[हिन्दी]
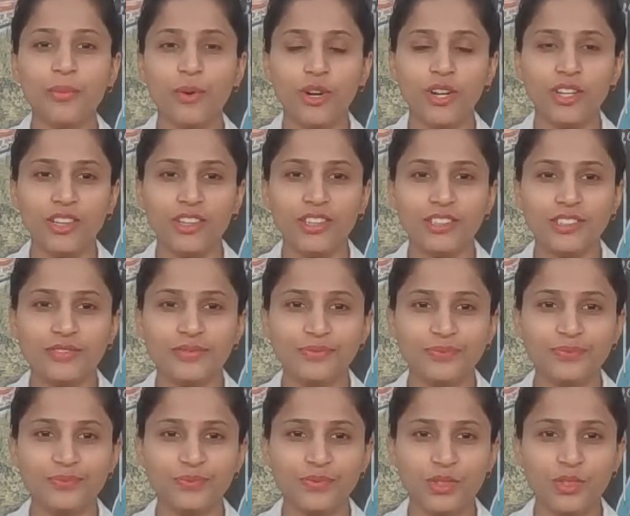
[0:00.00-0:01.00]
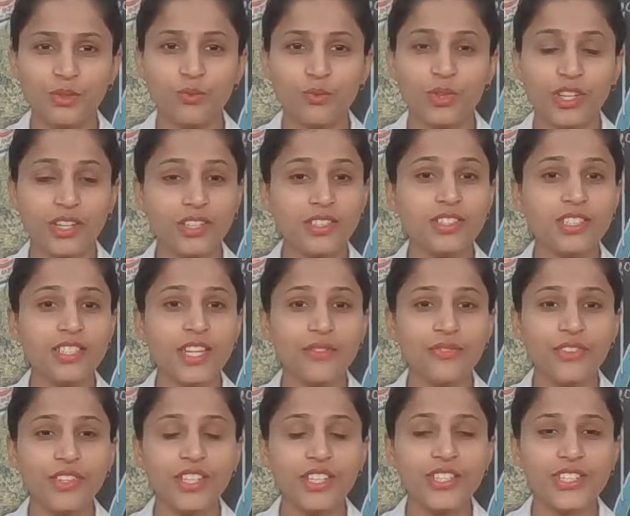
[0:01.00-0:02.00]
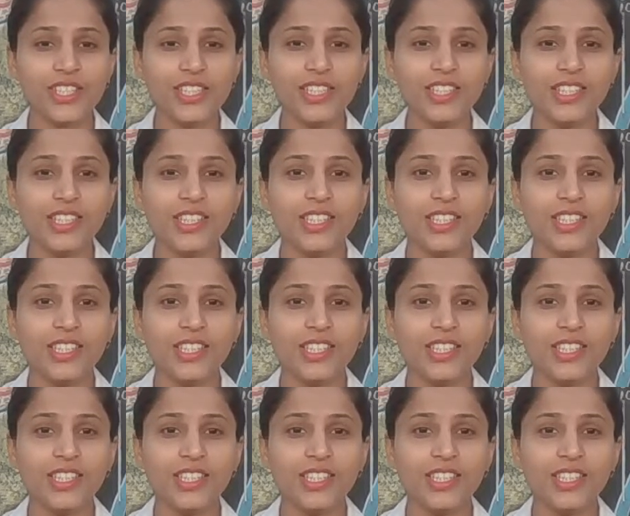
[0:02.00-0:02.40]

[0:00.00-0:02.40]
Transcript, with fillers: बॉल वट इज द डेफिनेशन